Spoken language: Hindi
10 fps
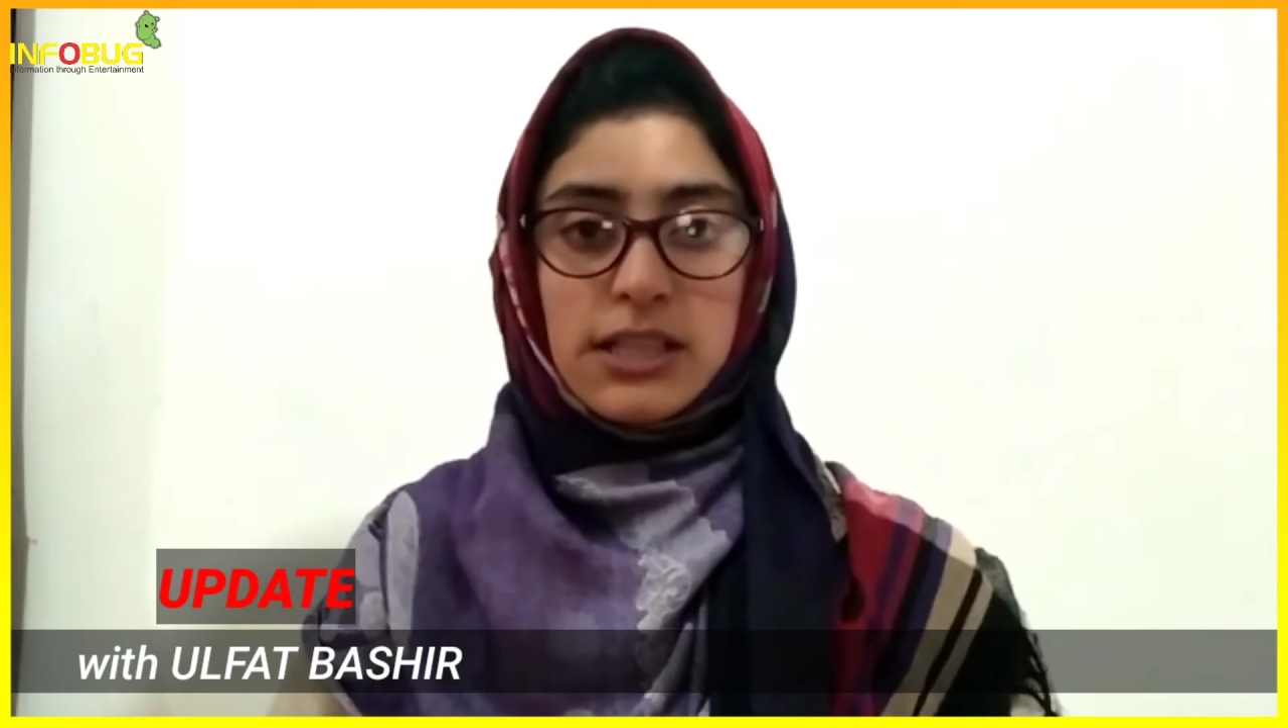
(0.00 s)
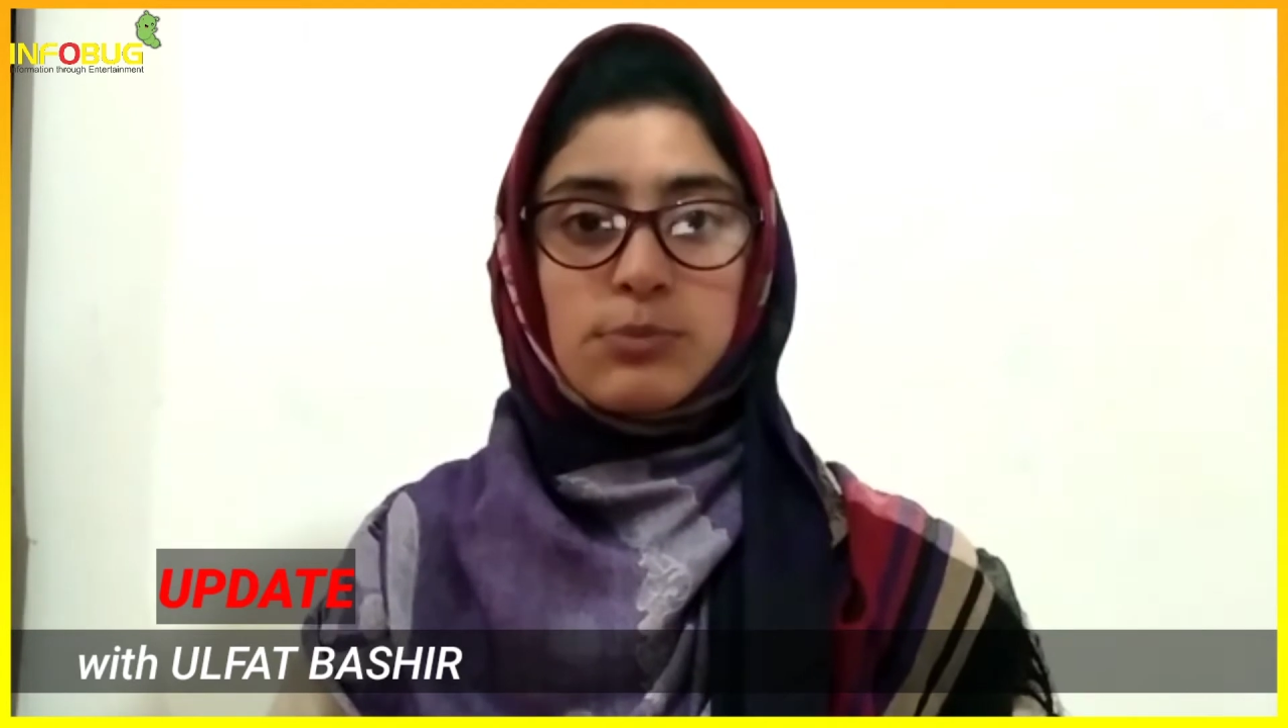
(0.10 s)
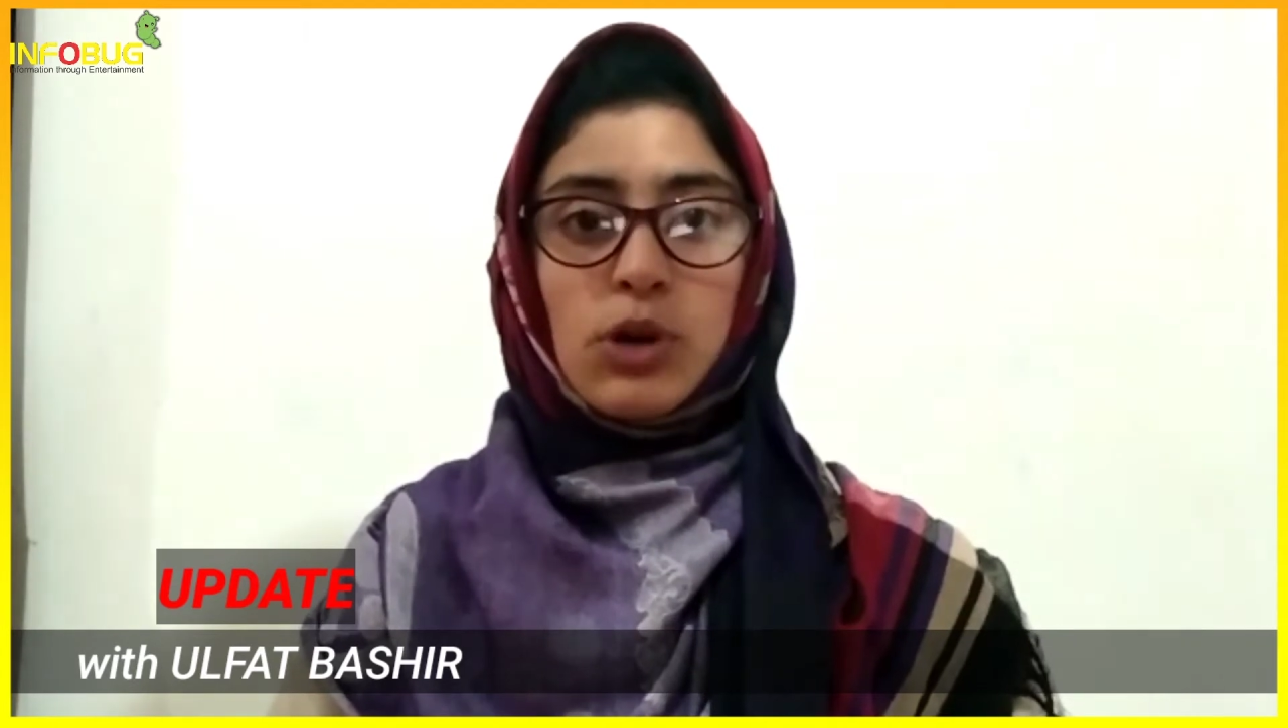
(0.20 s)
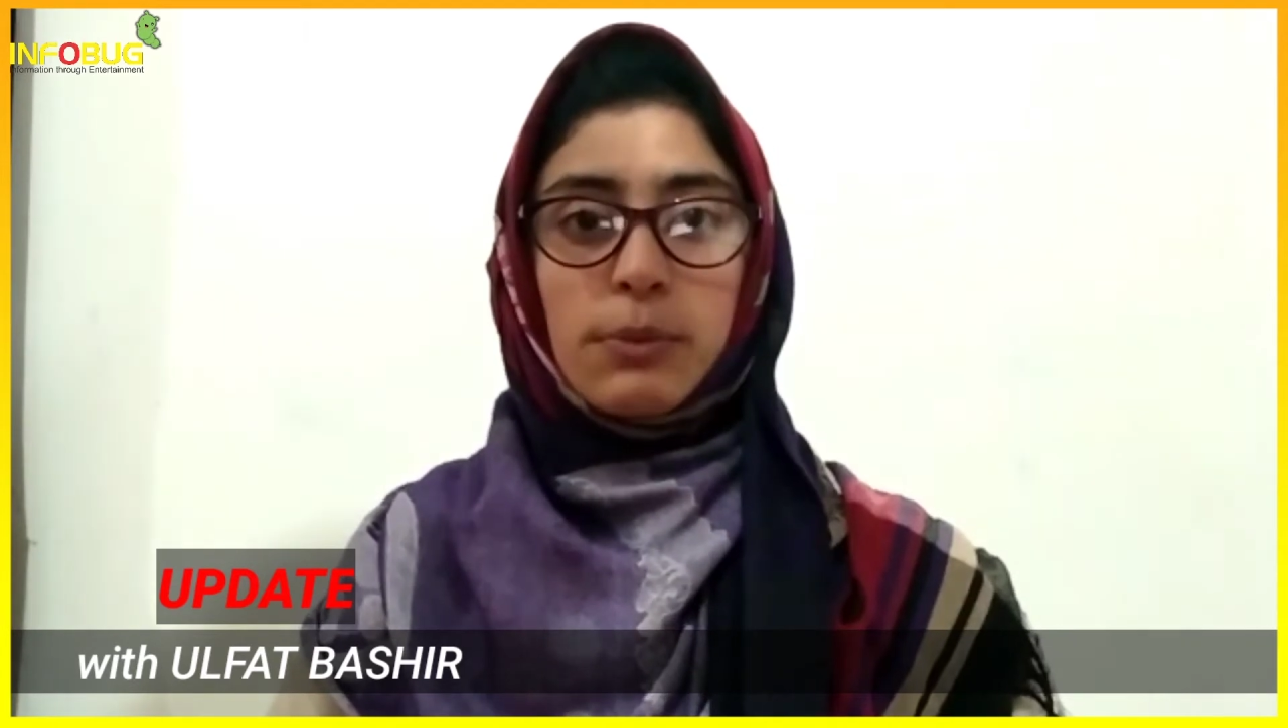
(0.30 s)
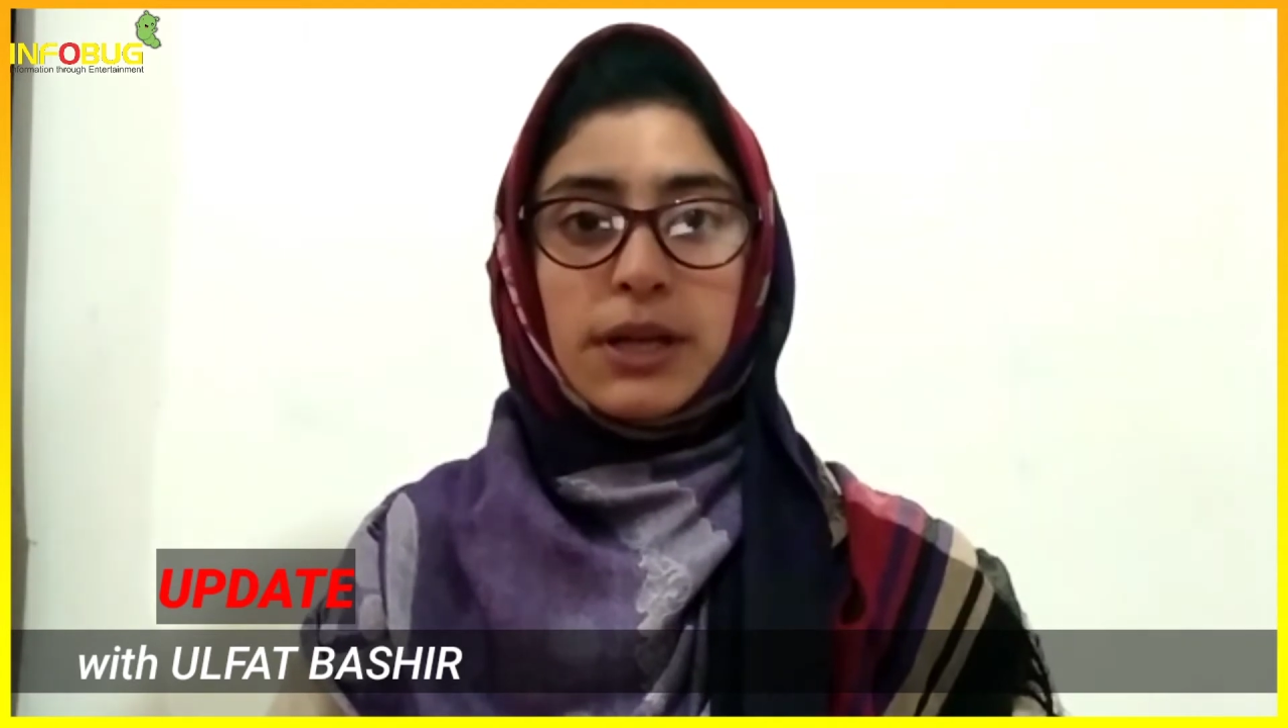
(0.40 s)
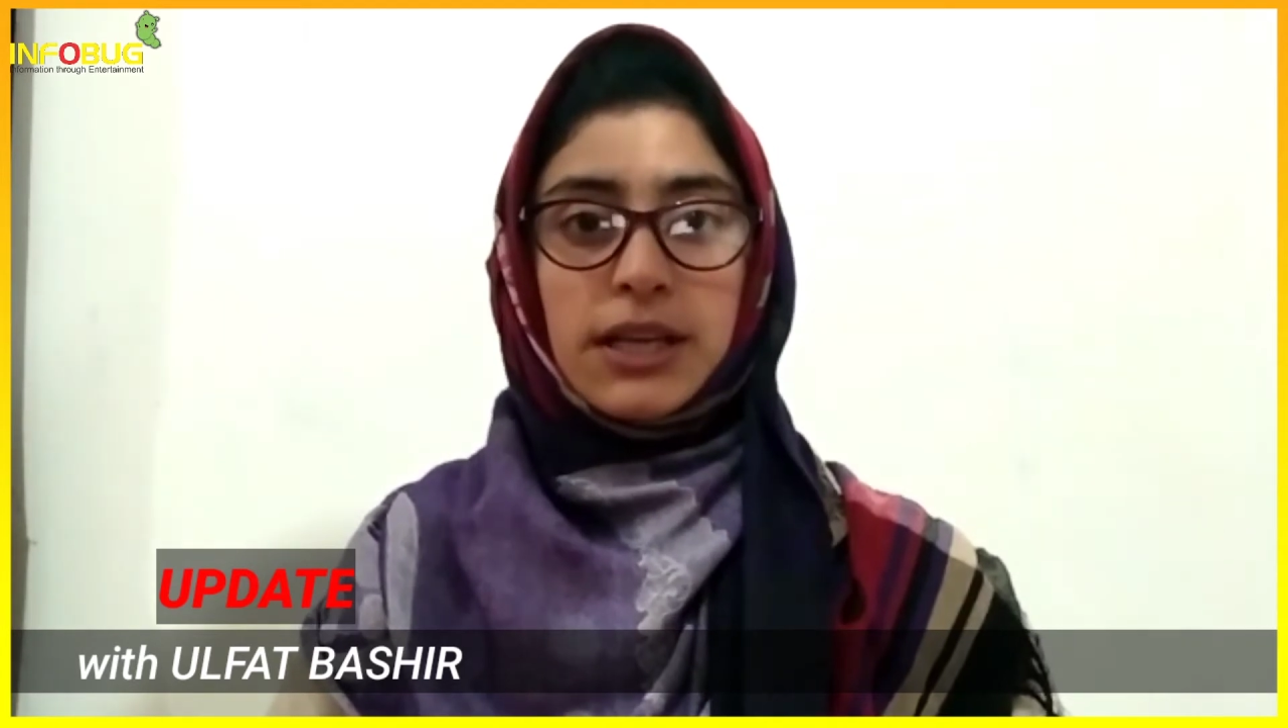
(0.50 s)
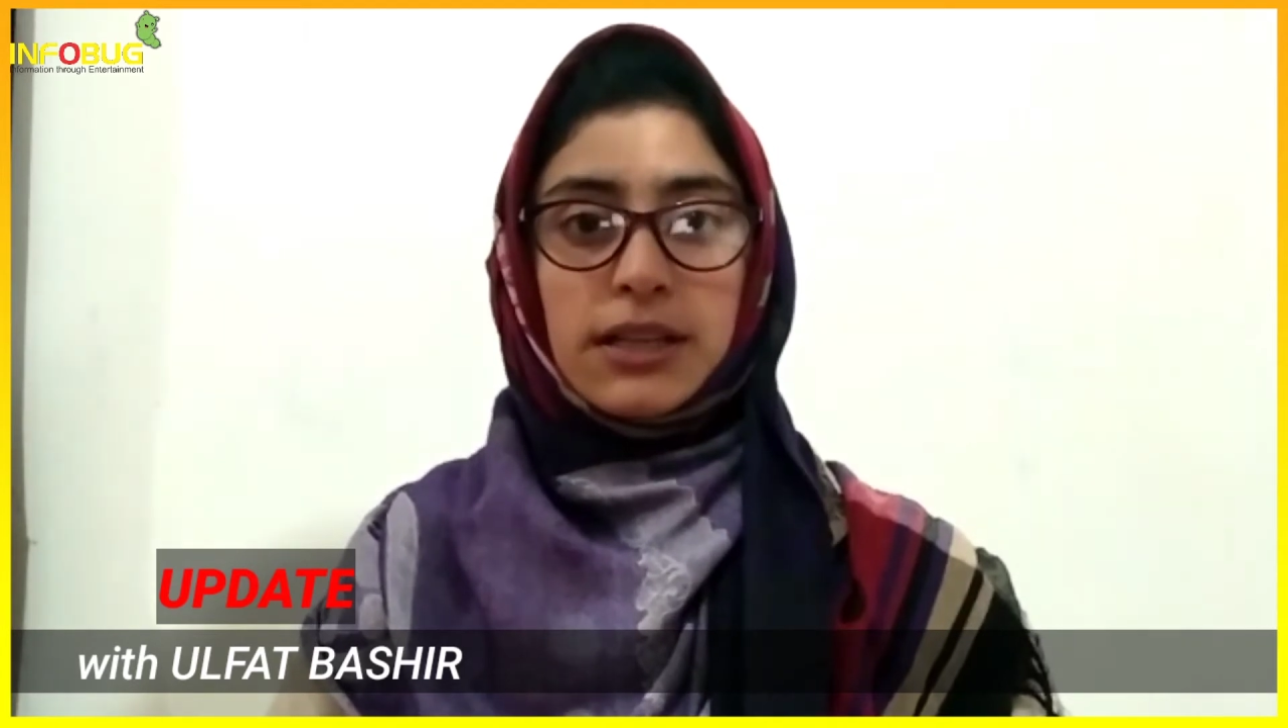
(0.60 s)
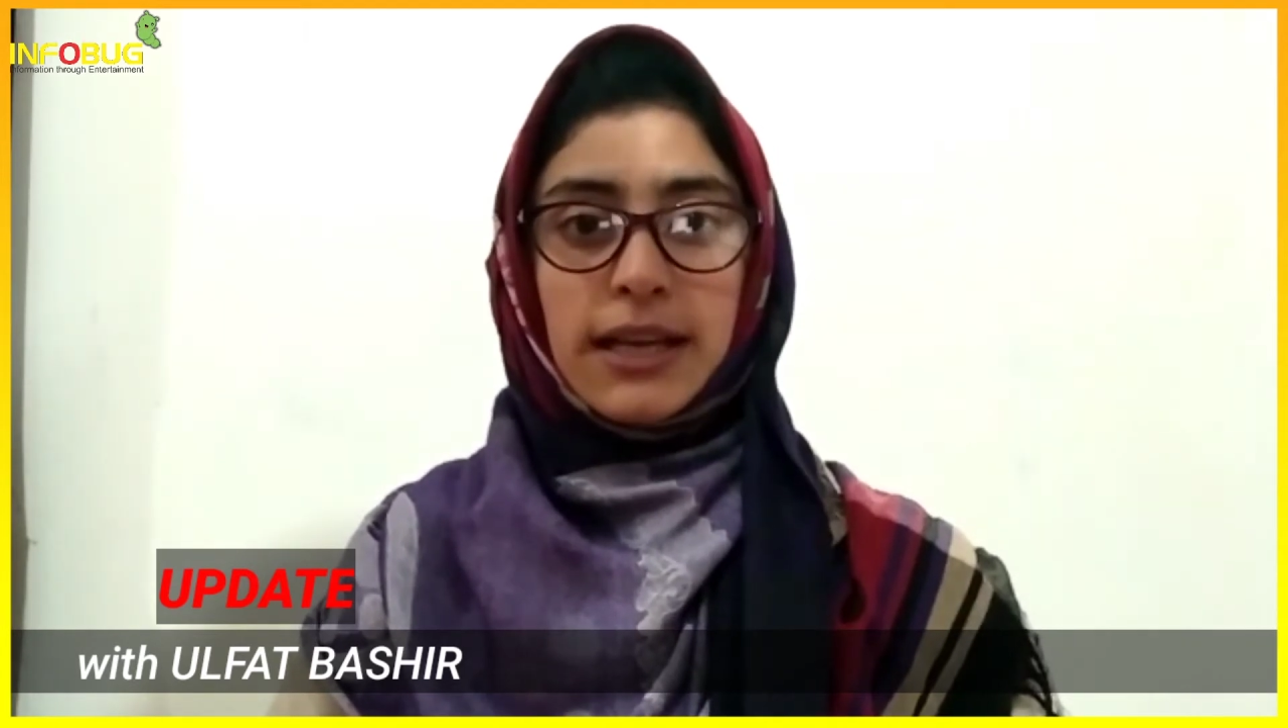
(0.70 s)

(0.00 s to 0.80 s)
इस मामले की